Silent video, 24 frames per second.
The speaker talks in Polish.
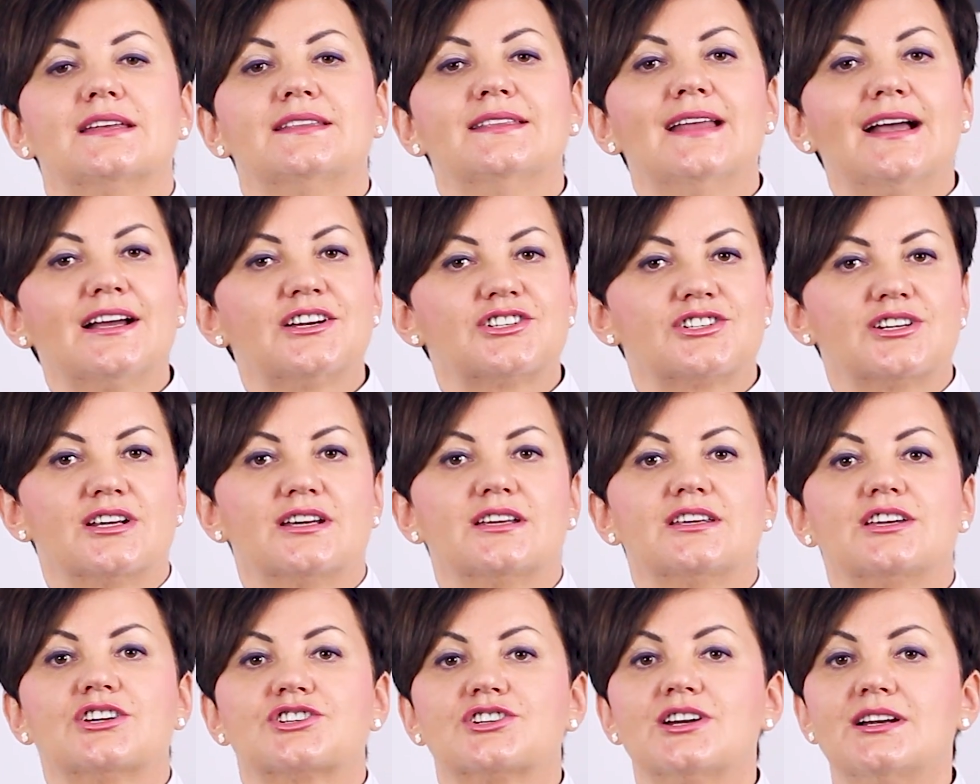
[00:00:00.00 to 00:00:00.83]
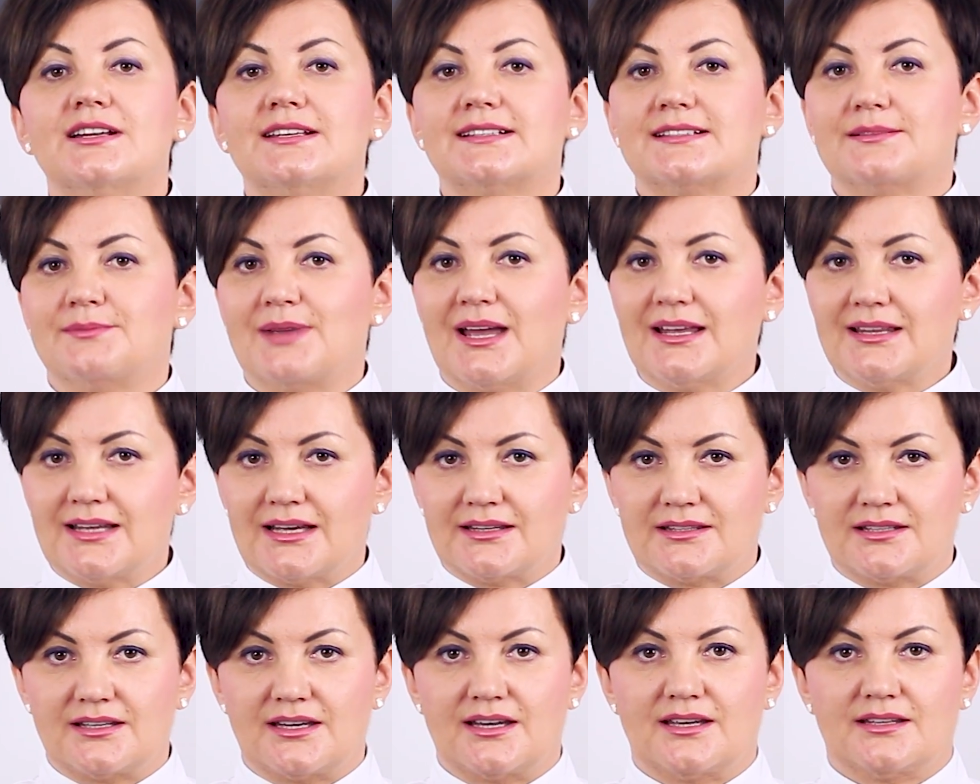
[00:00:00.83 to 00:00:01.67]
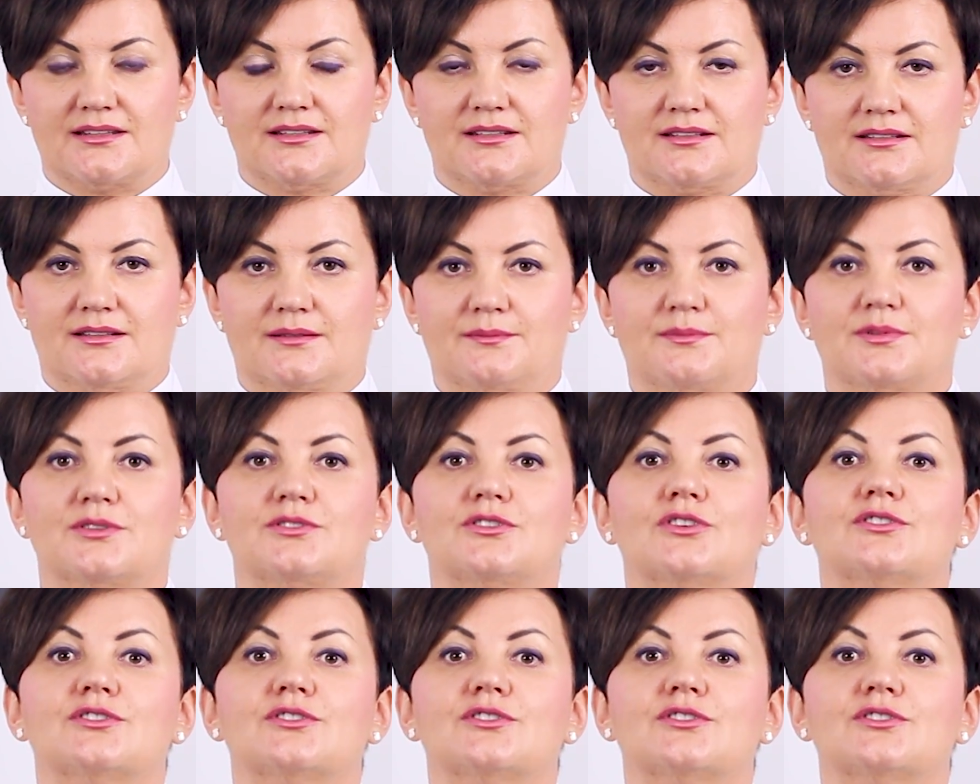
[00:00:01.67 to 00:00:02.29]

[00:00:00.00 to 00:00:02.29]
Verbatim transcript: Jednakże, jeżeli zmiana diety,